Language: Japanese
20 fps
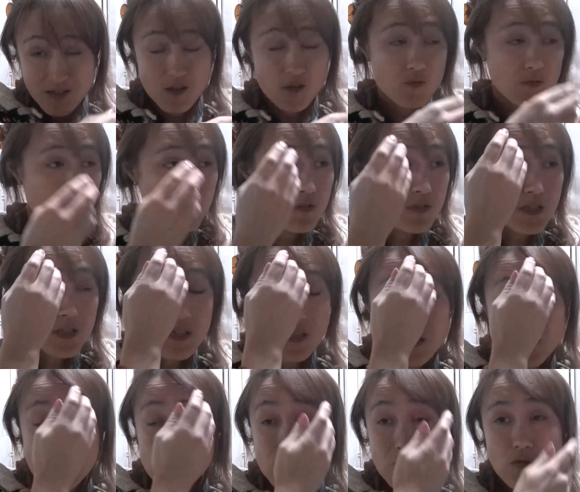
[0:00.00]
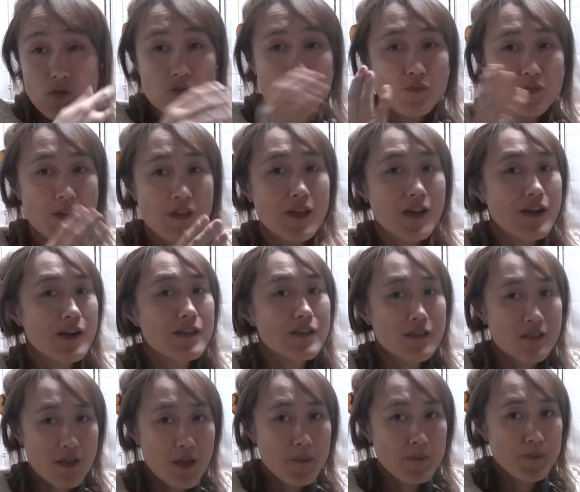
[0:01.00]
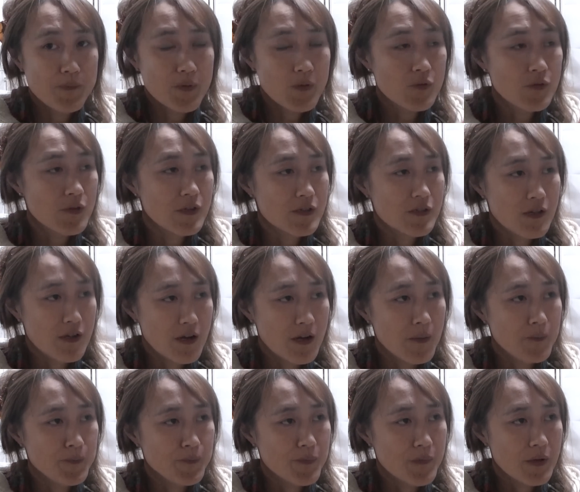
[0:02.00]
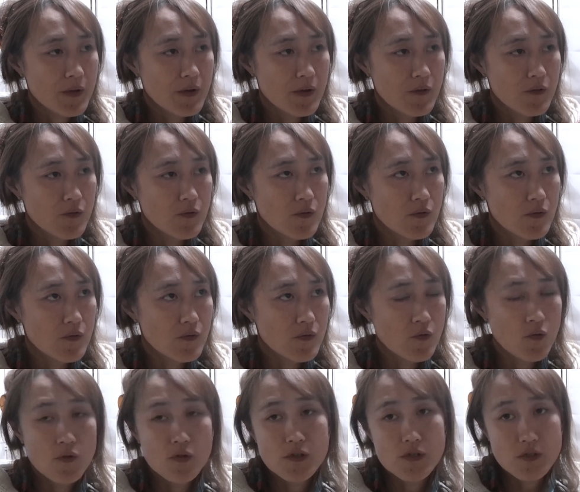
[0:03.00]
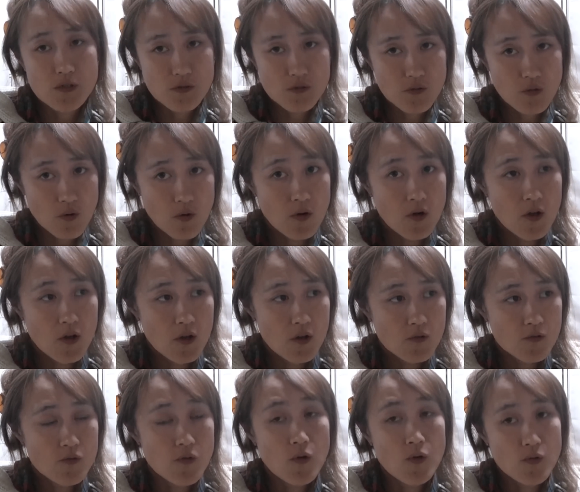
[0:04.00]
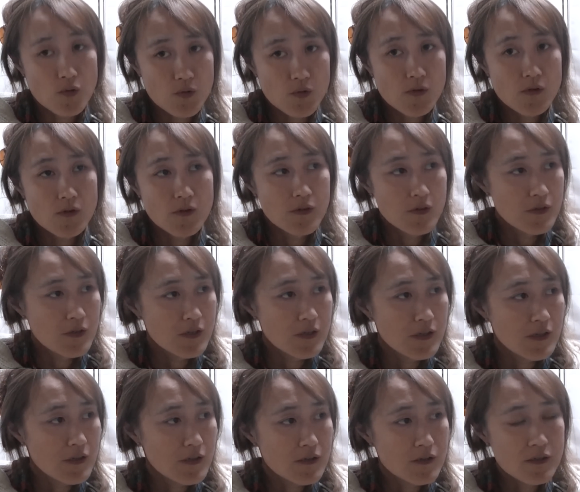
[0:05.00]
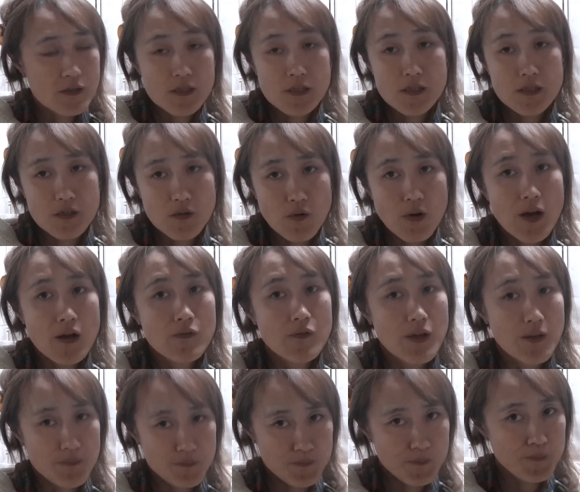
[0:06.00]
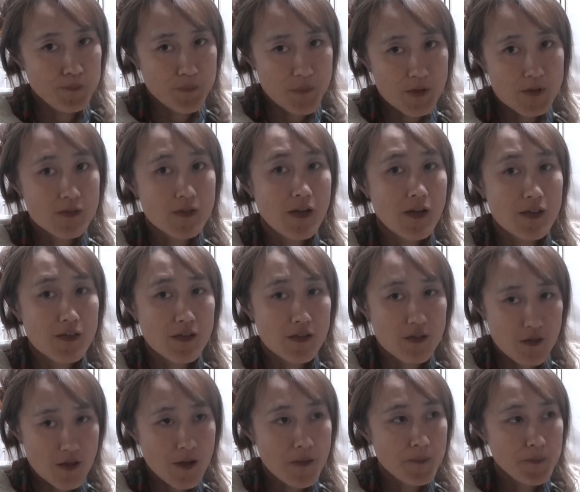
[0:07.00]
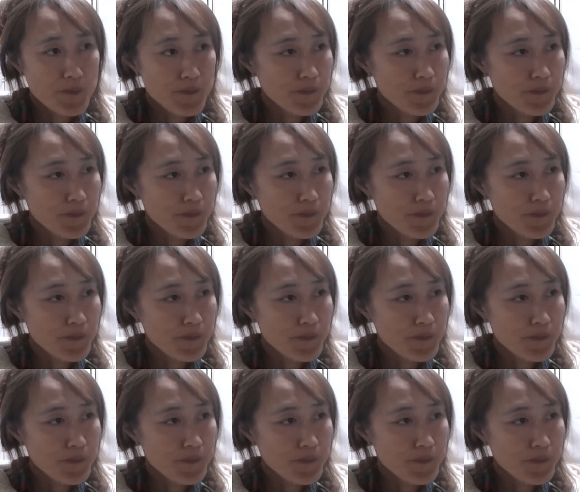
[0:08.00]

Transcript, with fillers: ちゃんと月1回そういうコスプレデーがあってそういう時やったらあの皇室とクローク1日500円で使えんねって、